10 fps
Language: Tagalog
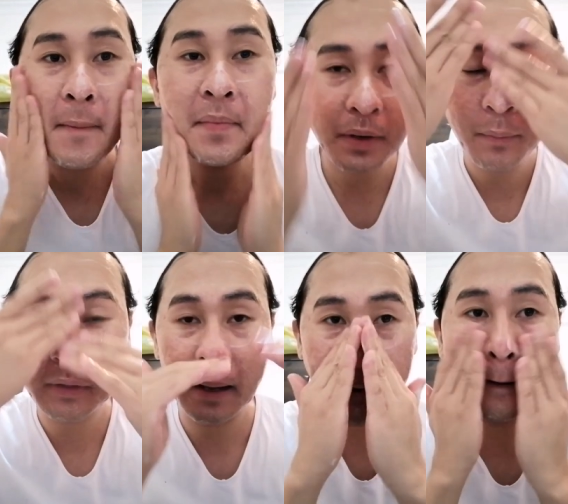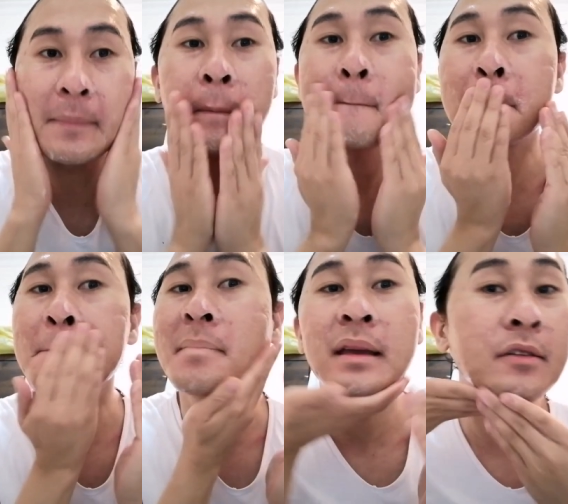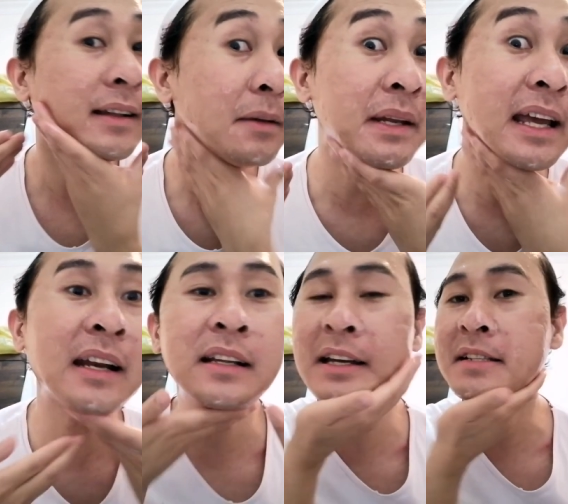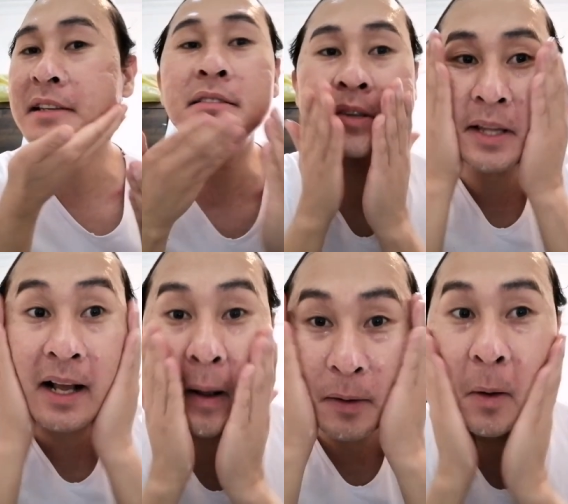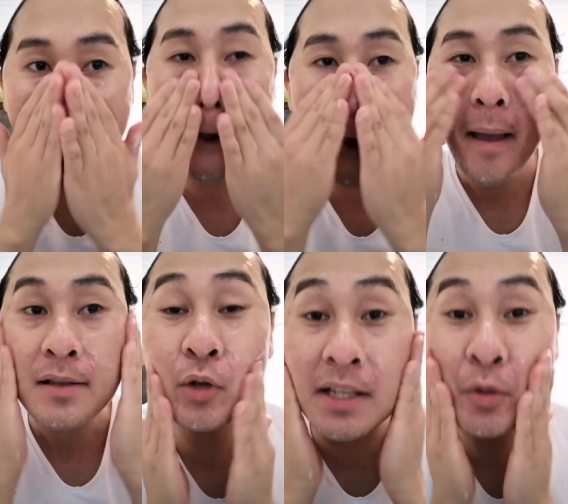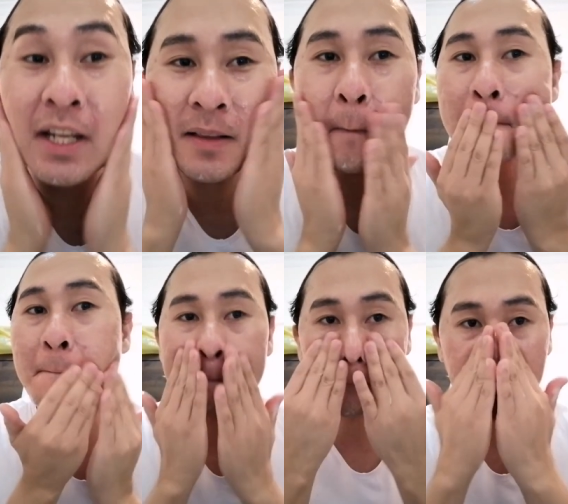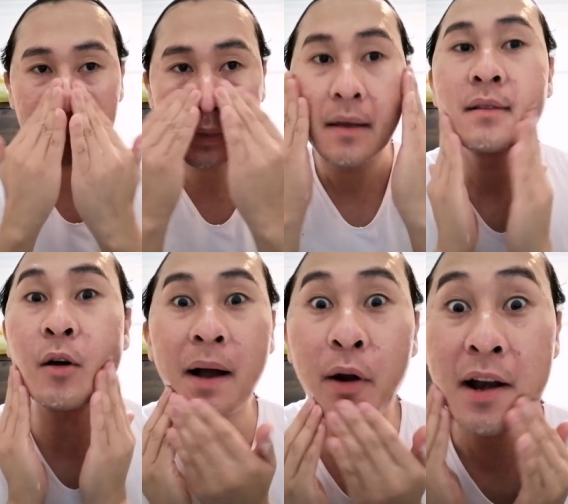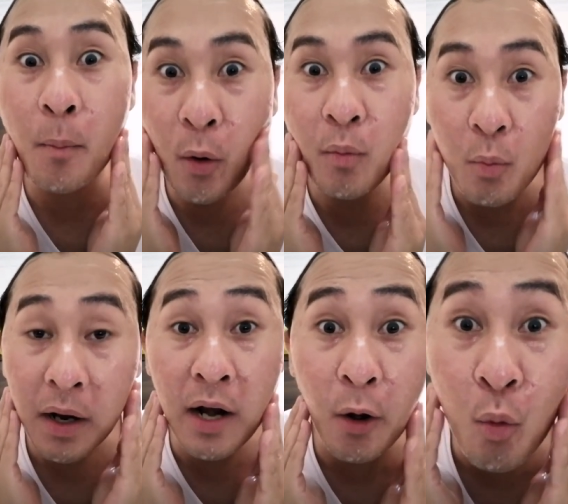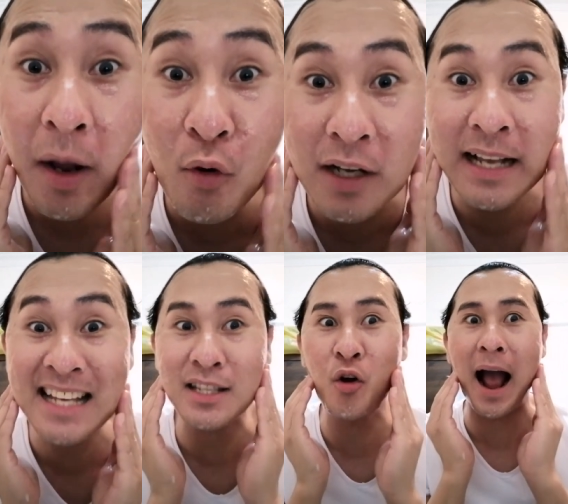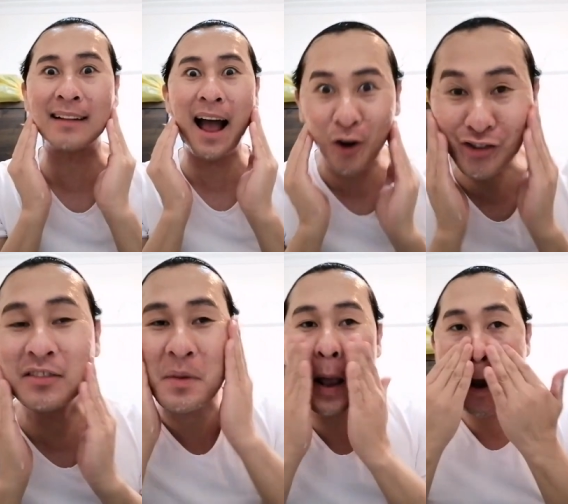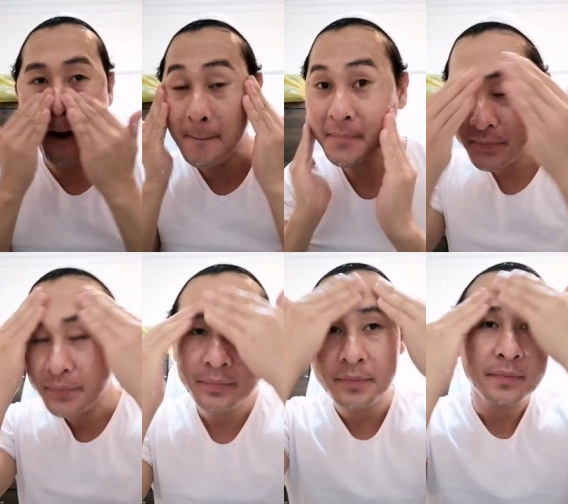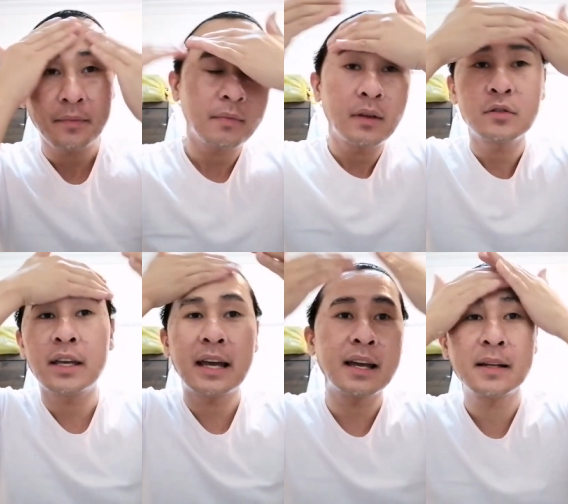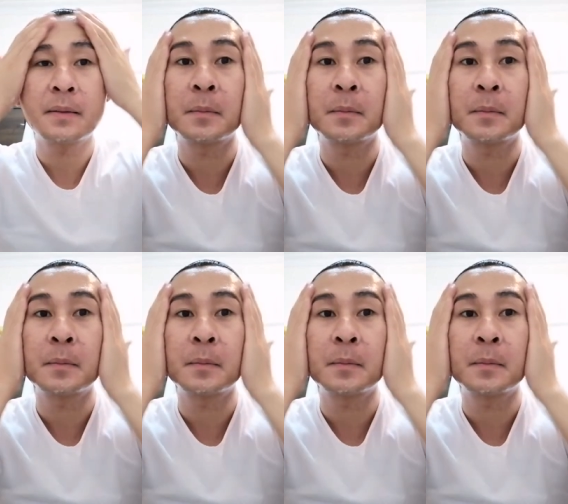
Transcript: Para po talaga, yung ating binayaran guys is talagang ano, sulit na sulit. Naku, baka wala na akong, baka wala na akong mukha bukas guys. Naku, nakakatakot. Bayar. So, ayan.